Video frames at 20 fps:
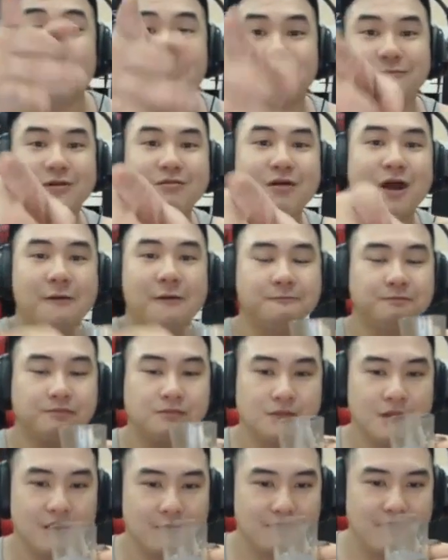Đúng rồi,
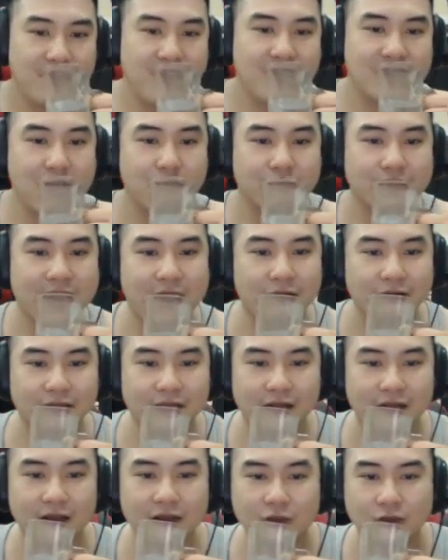bé cao kia
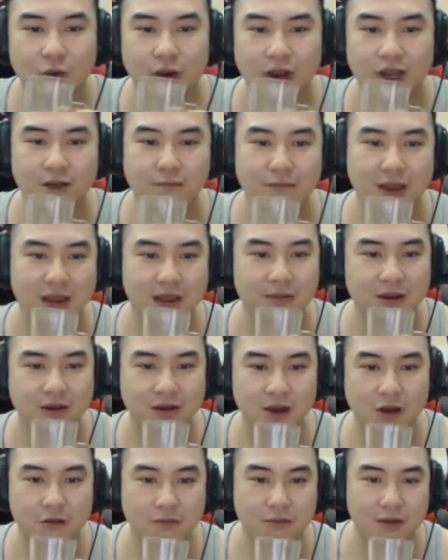là hơn tuổi á, bé mà
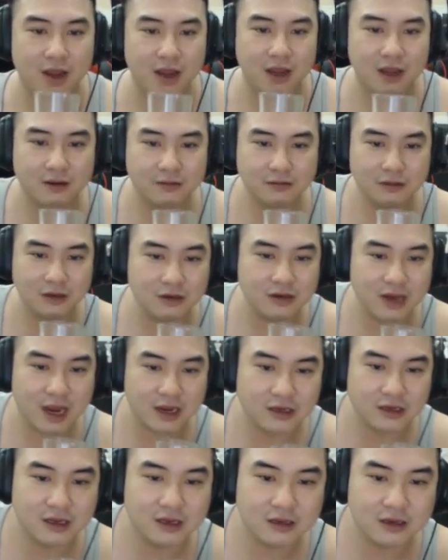kêu mà đứng dậy
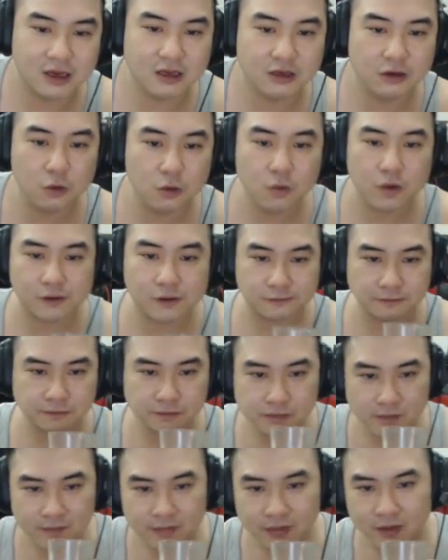nhìn vú á,
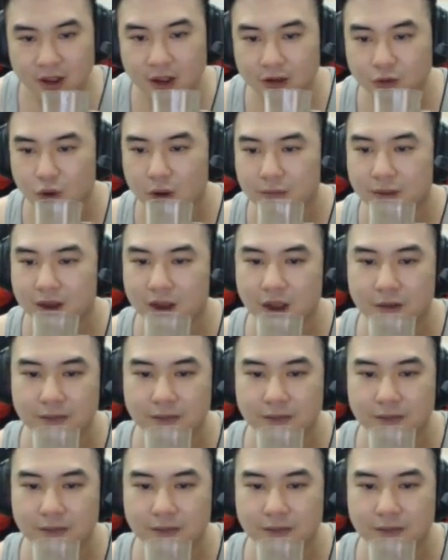hơn tuổi mình, hơn